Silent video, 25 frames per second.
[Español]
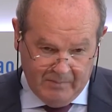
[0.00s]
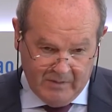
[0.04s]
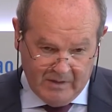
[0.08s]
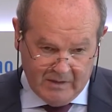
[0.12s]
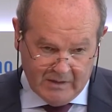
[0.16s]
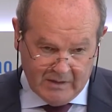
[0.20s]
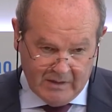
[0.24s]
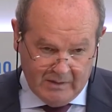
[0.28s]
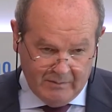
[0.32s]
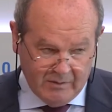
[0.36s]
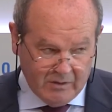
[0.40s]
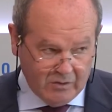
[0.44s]

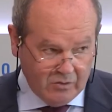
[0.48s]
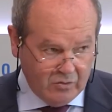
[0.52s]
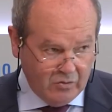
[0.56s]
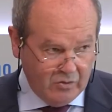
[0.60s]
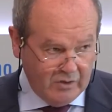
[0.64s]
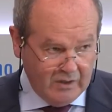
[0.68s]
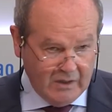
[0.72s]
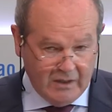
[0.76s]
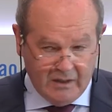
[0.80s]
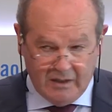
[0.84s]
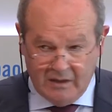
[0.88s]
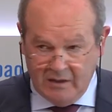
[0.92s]
se ha abierto
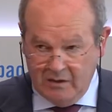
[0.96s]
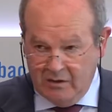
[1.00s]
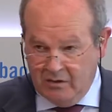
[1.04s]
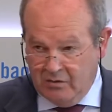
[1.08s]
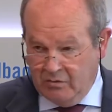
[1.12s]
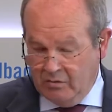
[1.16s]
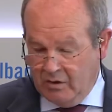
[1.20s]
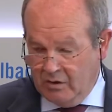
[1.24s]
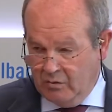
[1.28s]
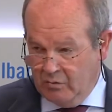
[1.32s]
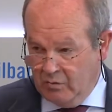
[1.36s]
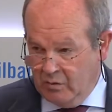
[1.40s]
ya
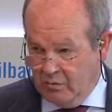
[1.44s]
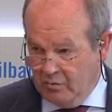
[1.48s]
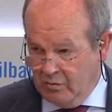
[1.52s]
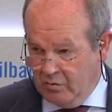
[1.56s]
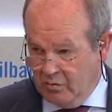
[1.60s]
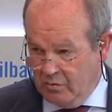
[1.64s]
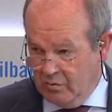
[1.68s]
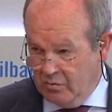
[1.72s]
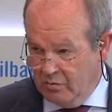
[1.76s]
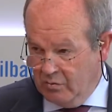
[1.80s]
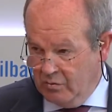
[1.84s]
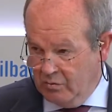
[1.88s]
el
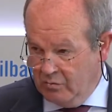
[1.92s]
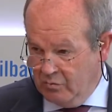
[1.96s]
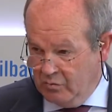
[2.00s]
nuevo,